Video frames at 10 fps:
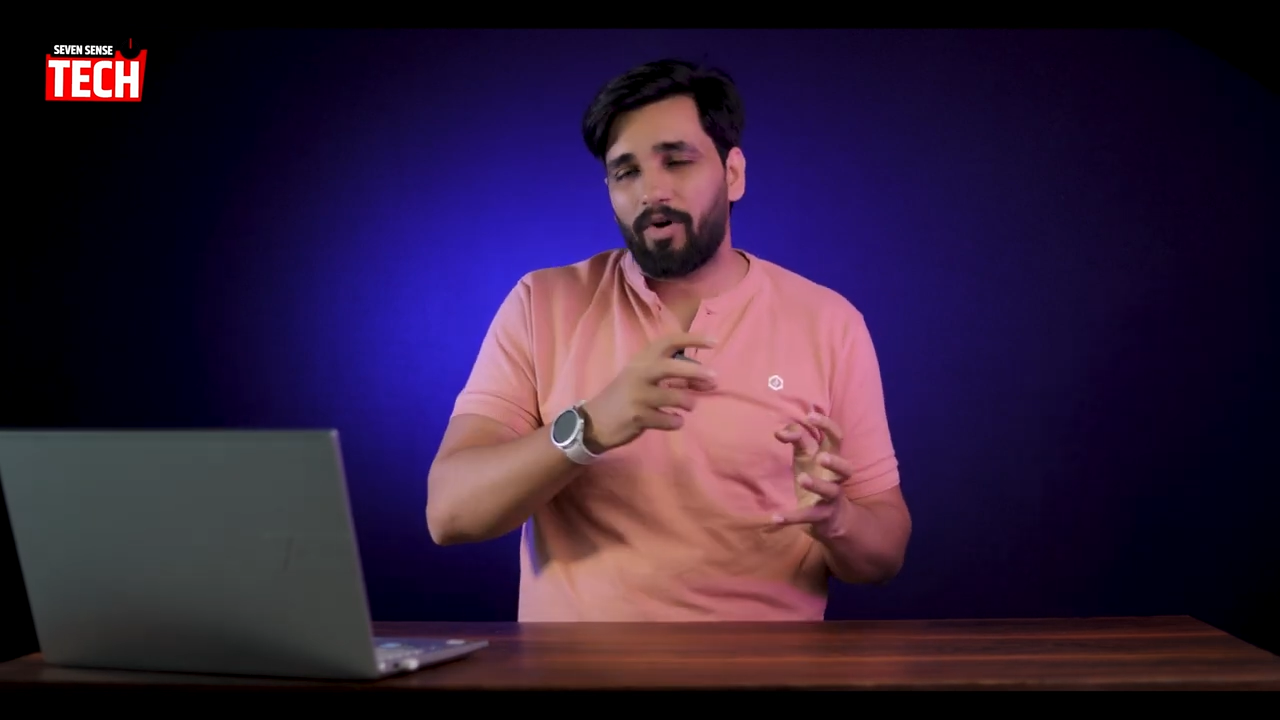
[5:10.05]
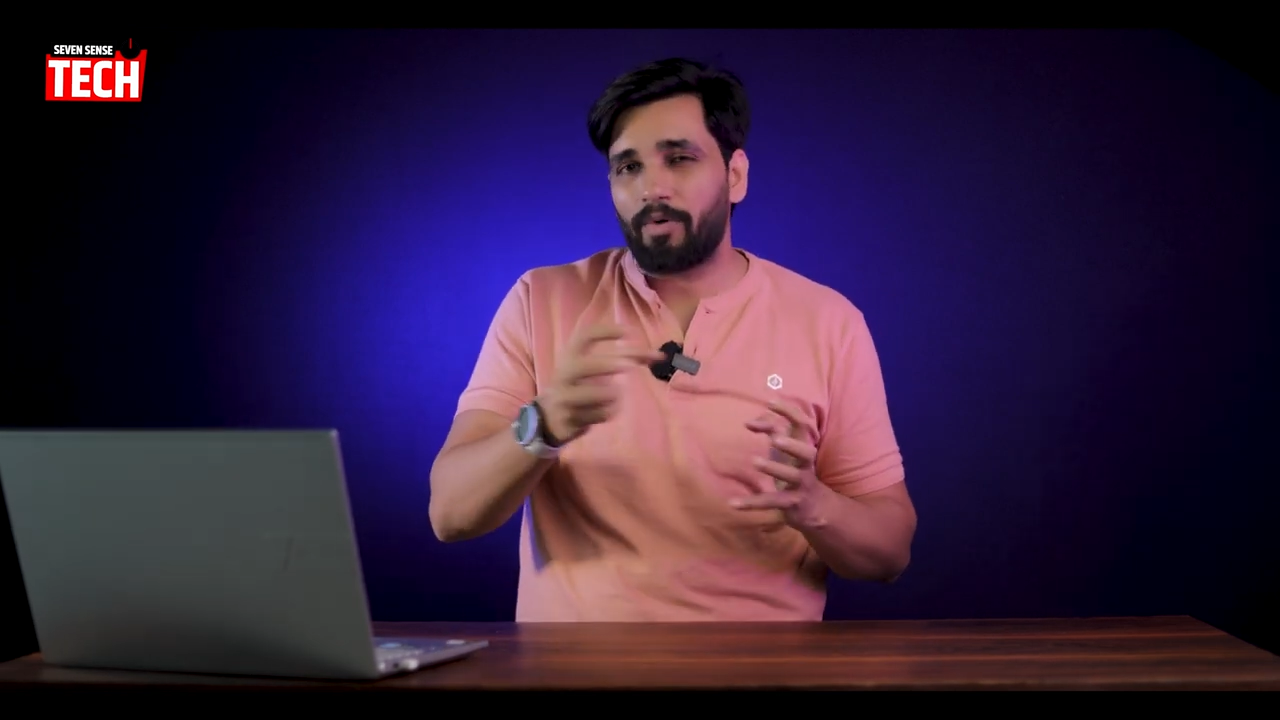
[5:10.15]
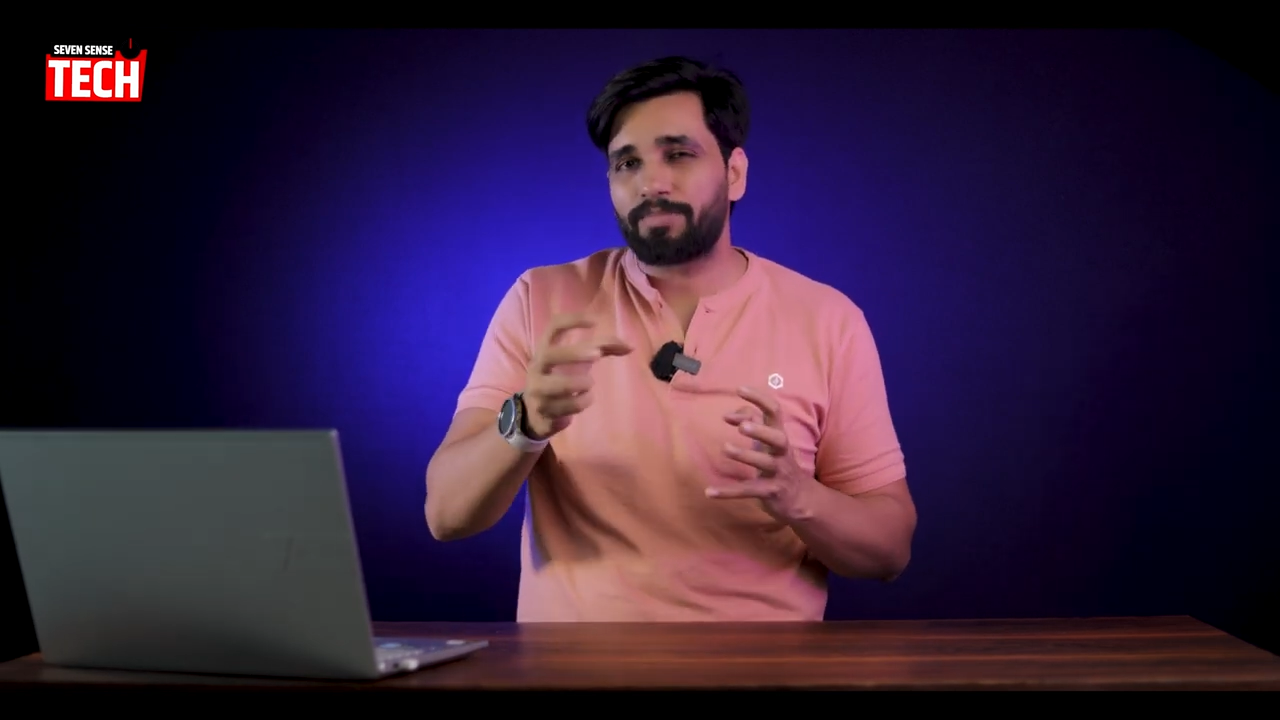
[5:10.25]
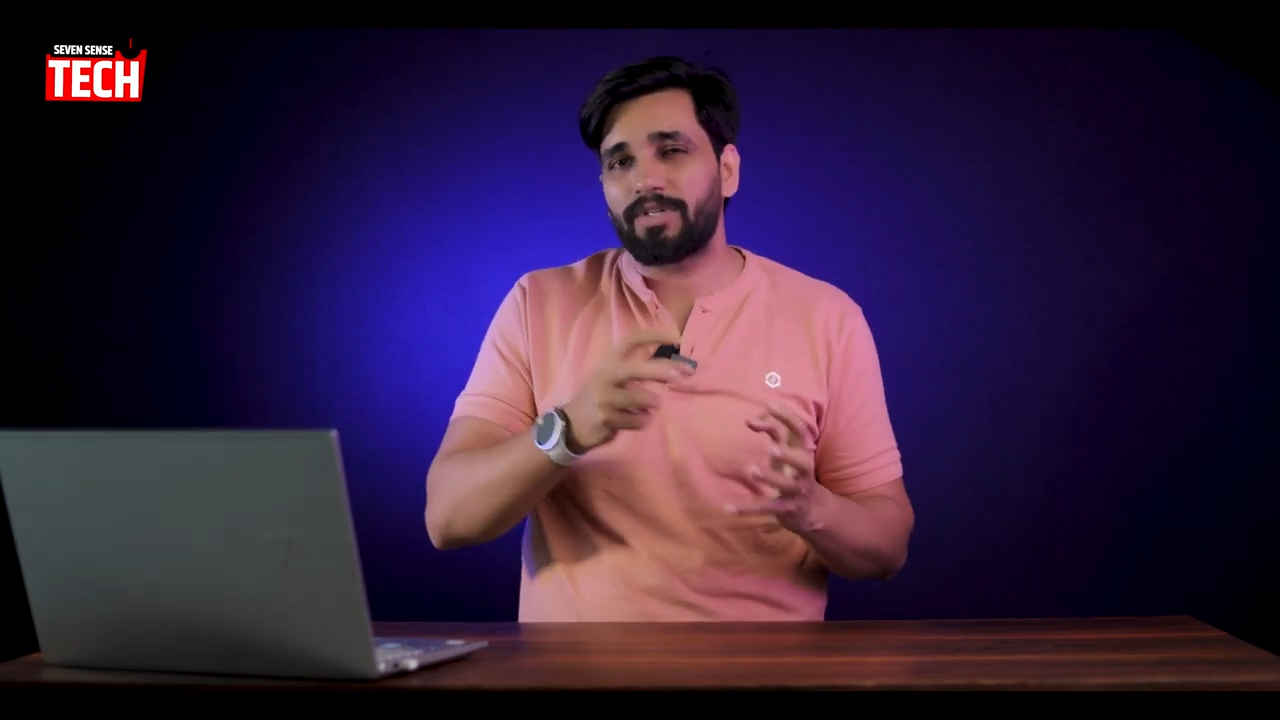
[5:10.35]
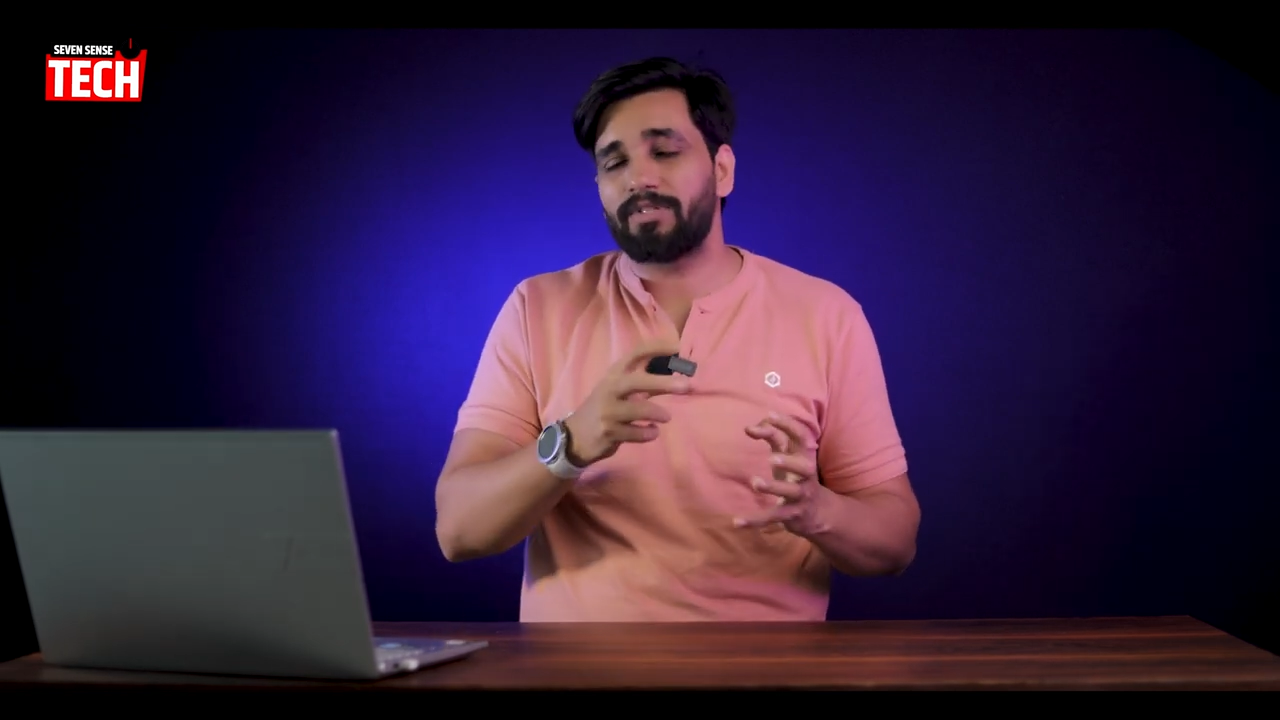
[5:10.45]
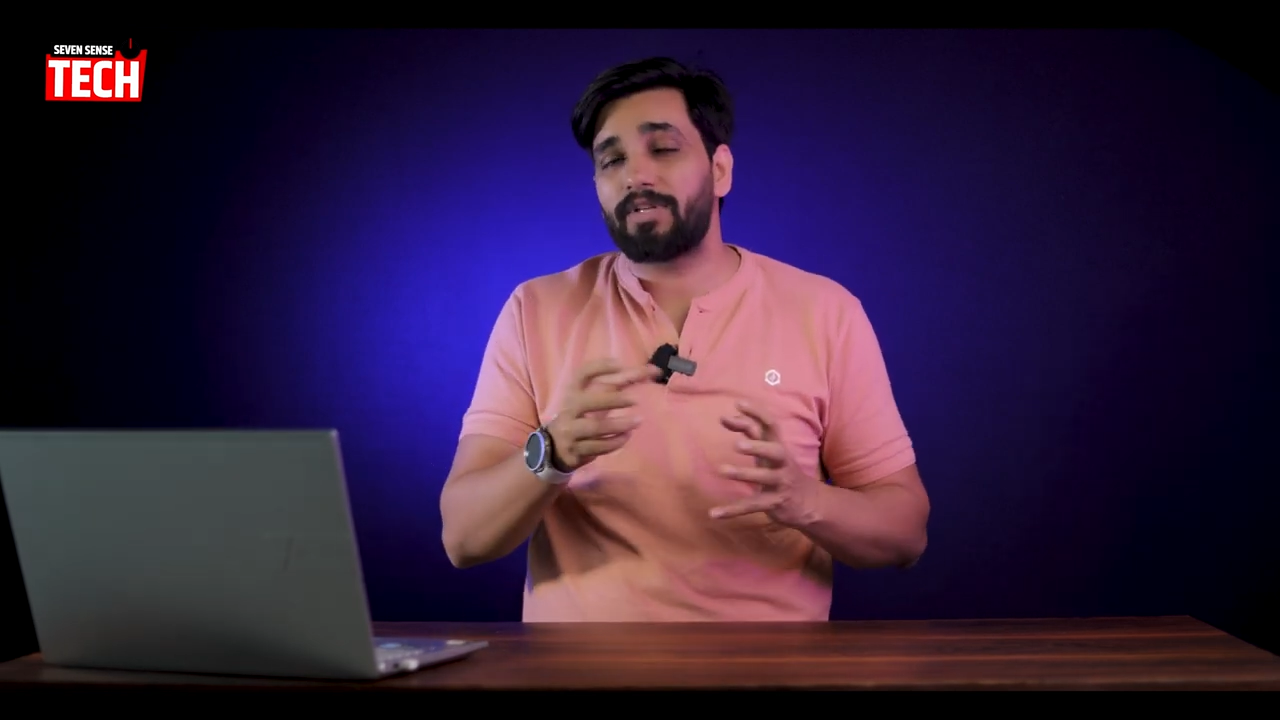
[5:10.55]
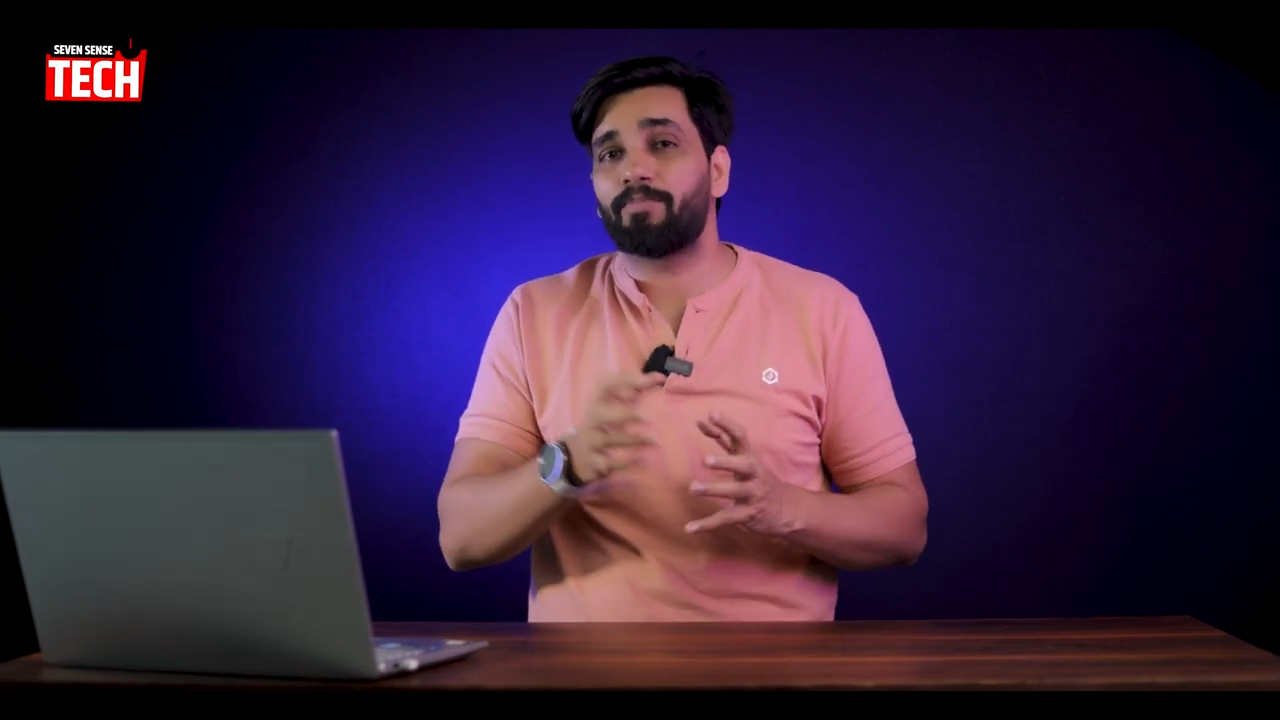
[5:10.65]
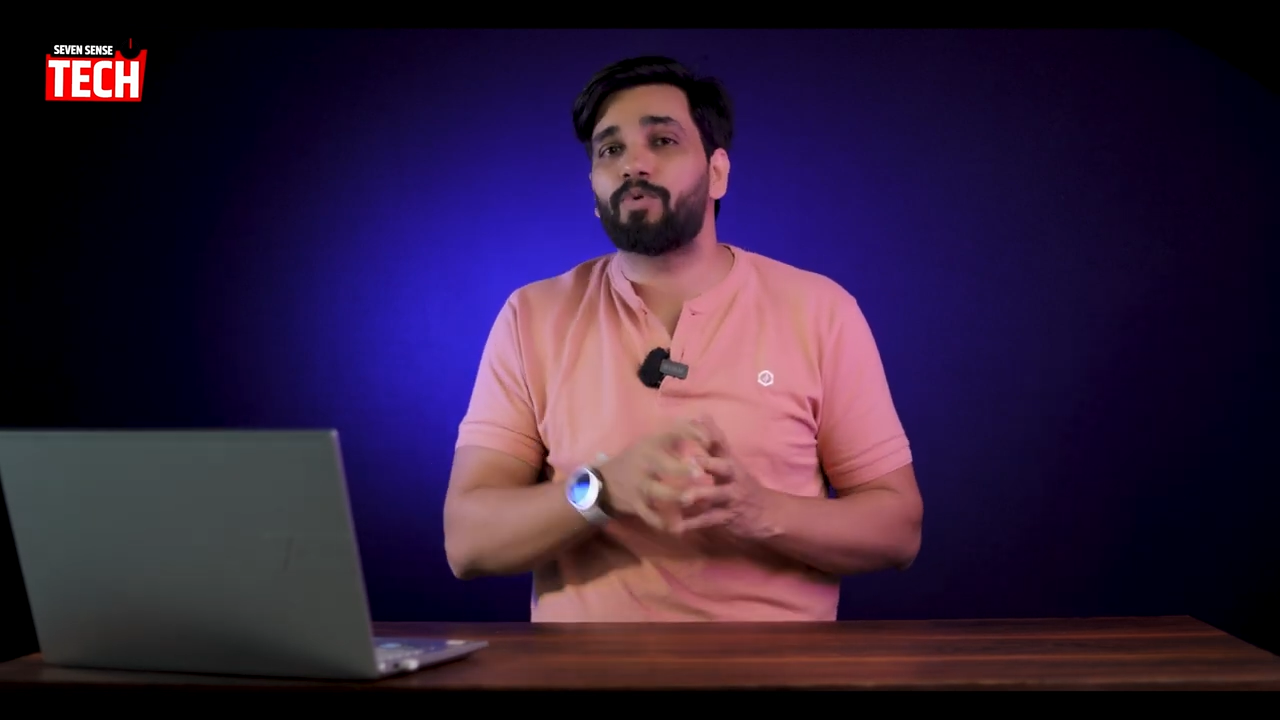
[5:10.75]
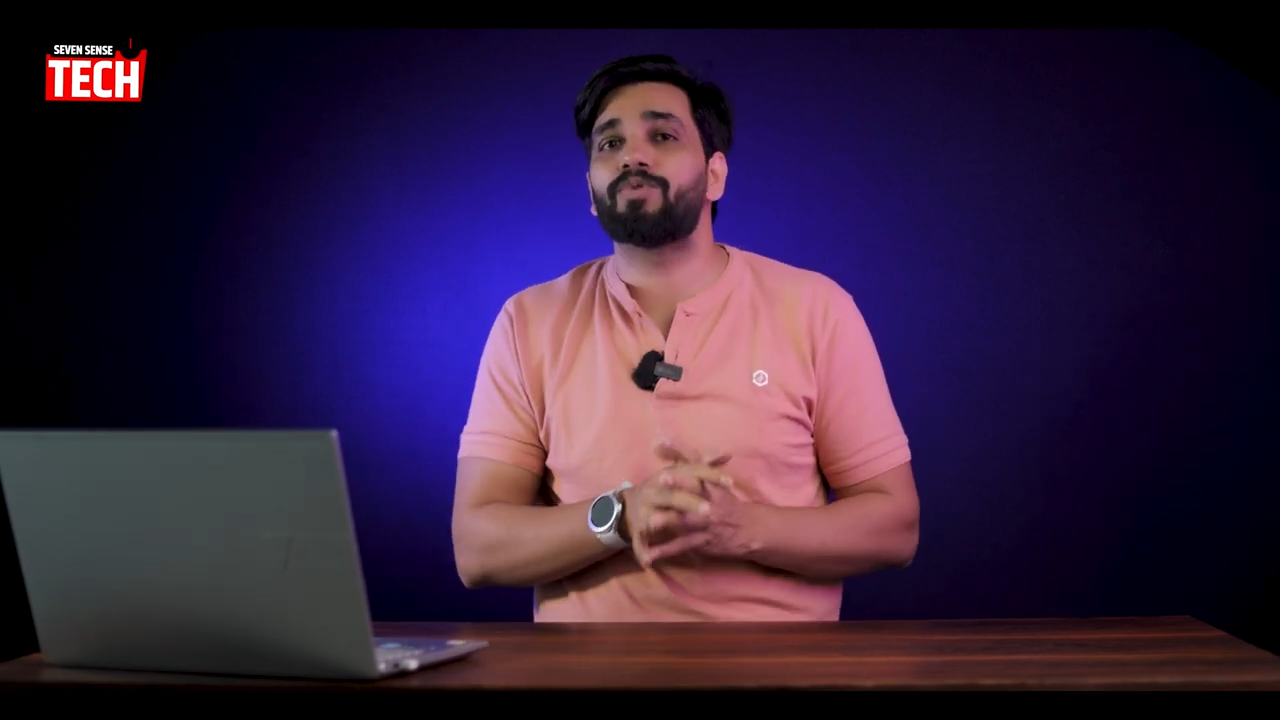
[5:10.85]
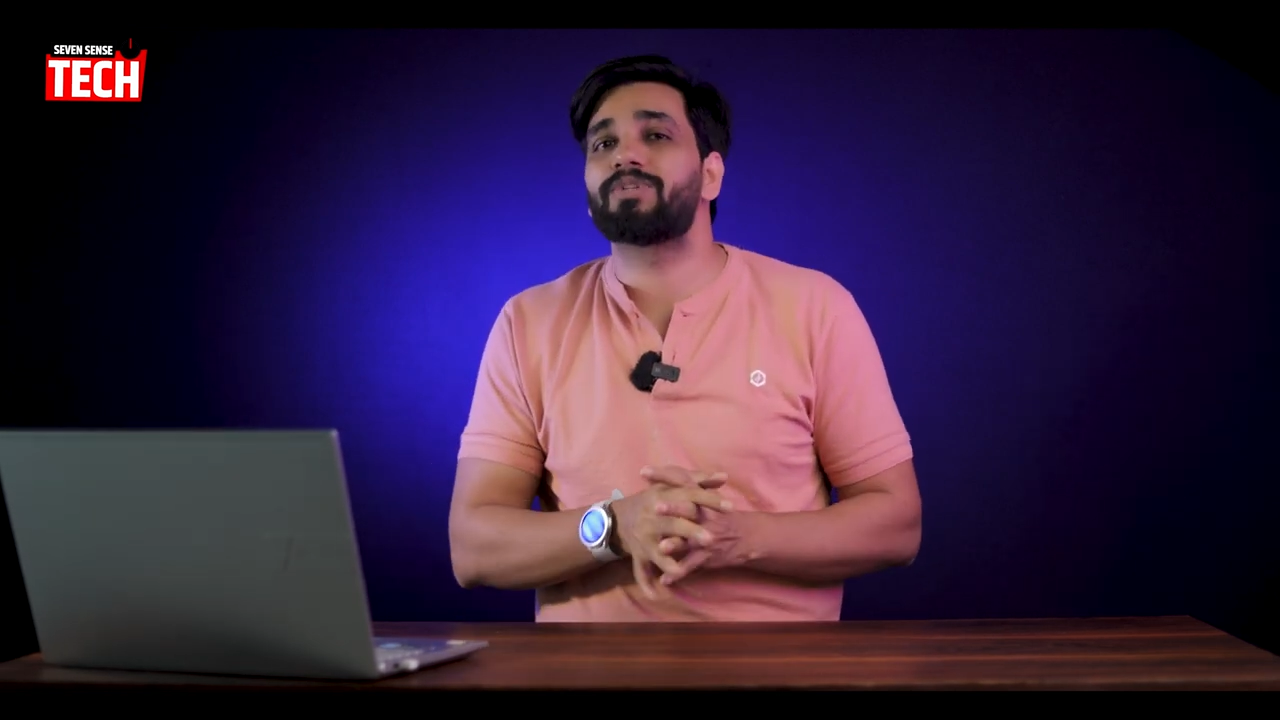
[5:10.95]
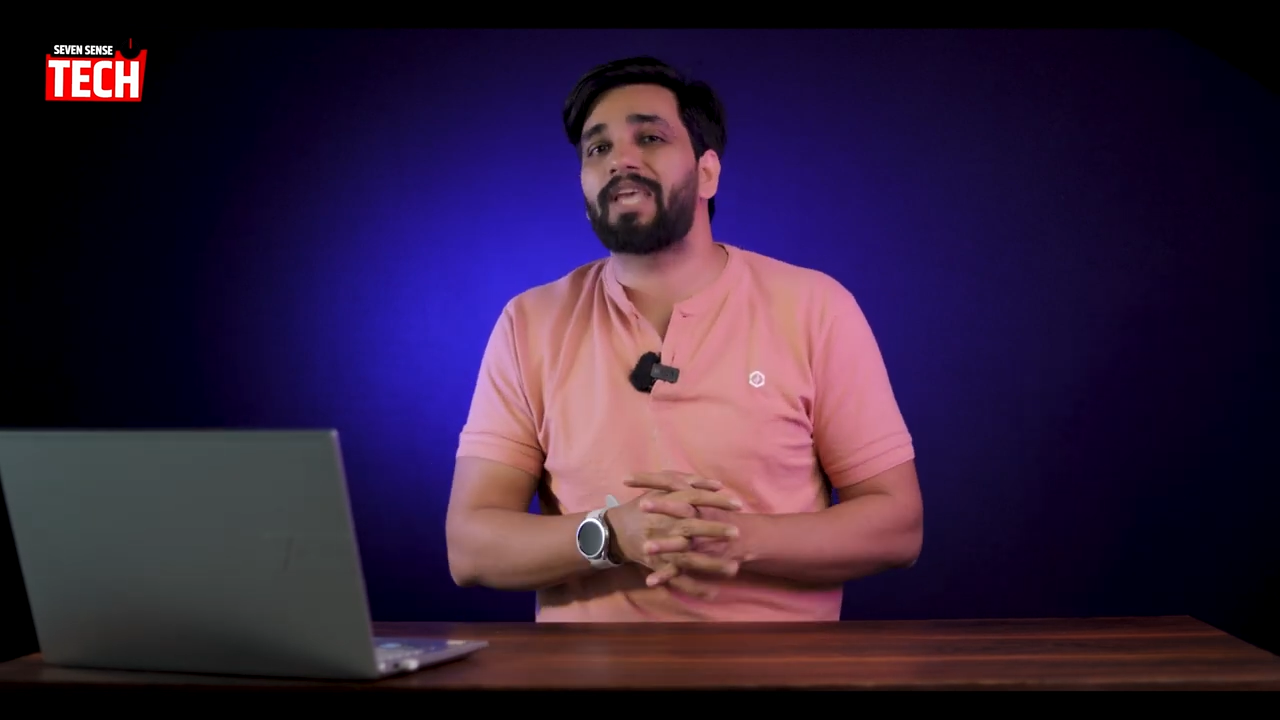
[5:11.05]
ऑप्शन आपको उस